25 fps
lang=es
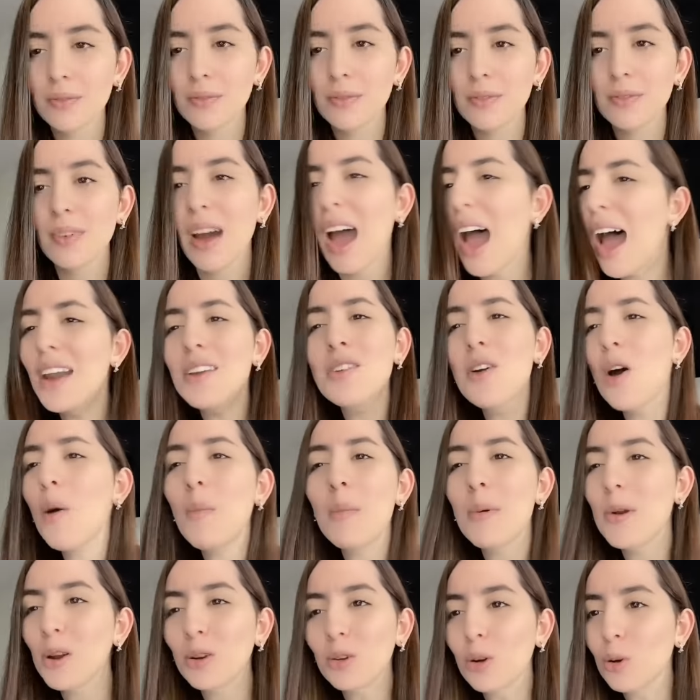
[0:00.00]
Ah, no, pero
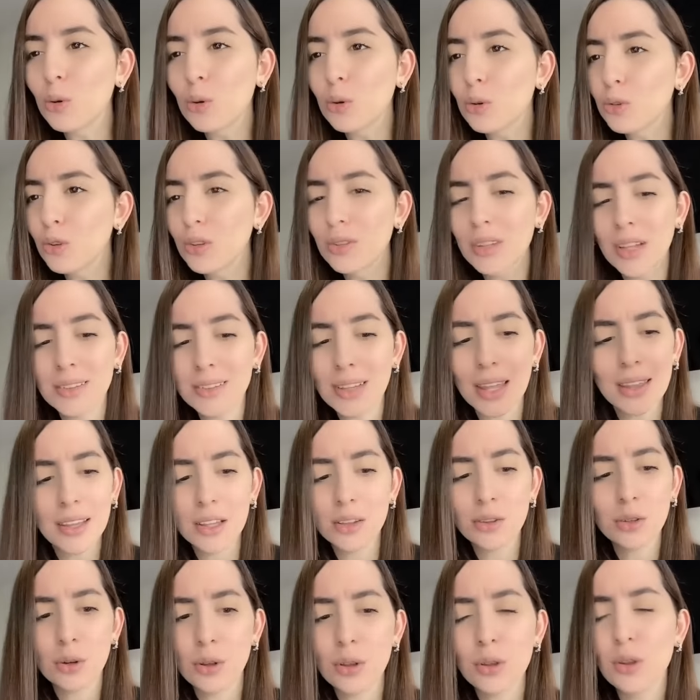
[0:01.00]
el concurso es hasta dentro
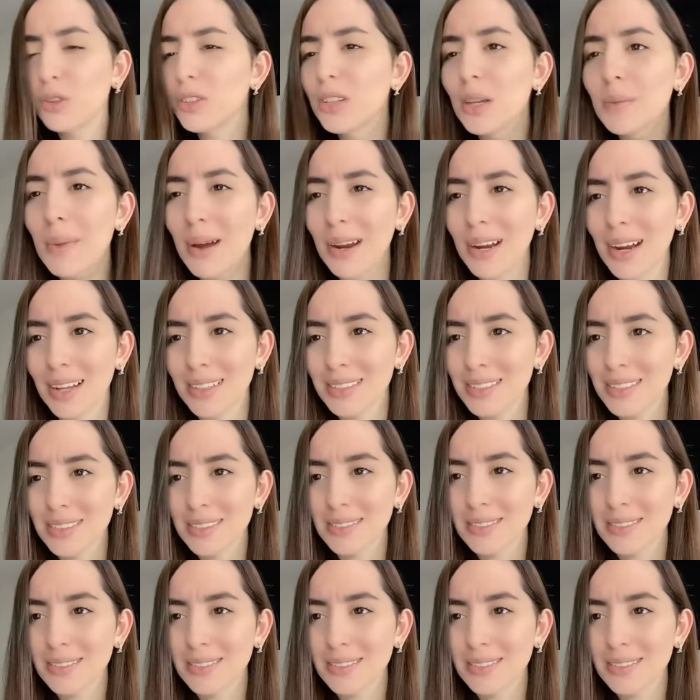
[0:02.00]
de dos semanas.